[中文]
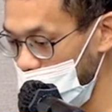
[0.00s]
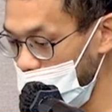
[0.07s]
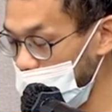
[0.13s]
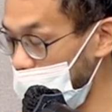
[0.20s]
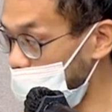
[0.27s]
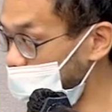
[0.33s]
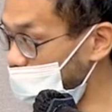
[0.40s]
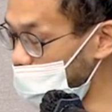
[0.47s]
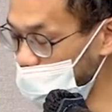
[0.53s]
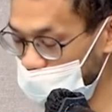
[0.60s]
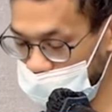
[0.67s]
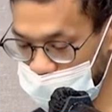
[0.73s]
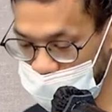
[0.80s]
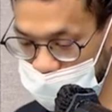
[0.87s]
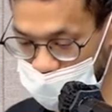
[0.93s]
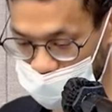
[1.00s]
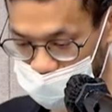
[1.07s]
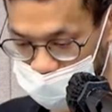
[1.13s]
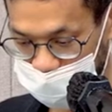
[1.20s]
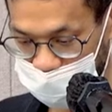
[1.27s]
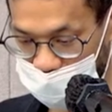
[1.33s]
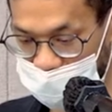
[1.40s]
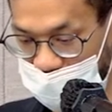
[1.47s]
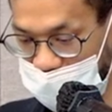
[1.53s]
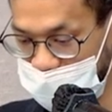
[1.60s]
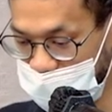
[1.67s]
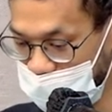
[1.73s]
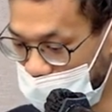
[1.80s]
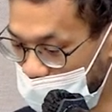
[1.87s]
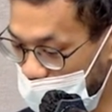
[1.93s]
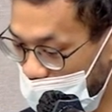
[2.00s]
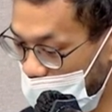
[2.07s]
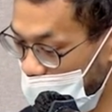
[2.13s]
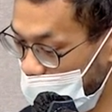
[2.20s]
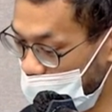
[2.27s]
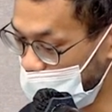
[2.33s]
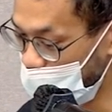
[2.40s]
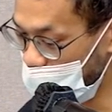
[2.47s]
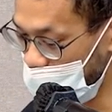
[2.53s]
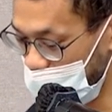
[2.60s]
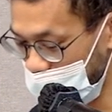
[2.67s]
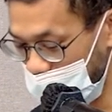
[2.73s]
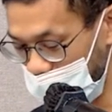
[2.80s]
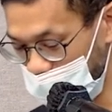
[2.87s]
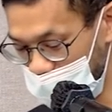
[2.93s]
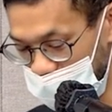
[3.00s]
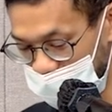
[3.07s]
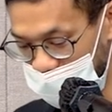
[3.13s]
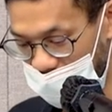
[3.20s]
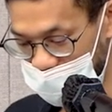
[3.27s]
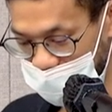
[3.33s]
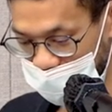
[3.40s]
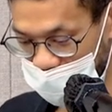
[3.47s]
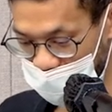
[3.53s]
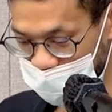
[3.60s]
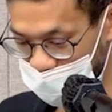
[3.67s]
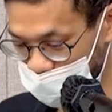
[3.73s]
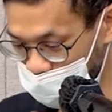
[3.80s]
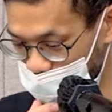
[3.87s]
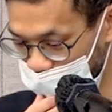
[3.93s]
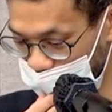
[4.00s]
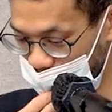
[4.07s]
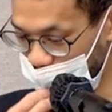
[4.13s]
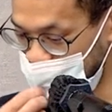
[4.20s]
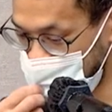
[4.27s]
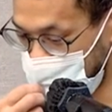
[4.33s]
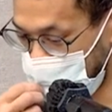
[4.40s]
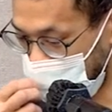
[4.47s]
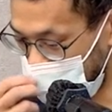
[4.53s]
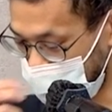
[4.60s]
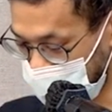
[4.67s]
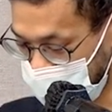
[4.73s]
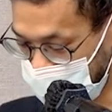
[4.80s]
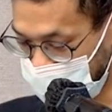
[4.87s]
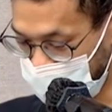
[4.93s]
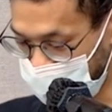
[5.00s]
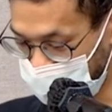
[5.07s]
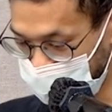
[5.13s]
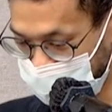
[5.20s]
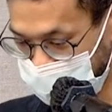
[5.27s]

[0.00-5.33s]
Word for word: 那全部都是用 c o l i n 来写啊。那所以，呃，为了让大家先看成果，所以我们先来看一下 demo。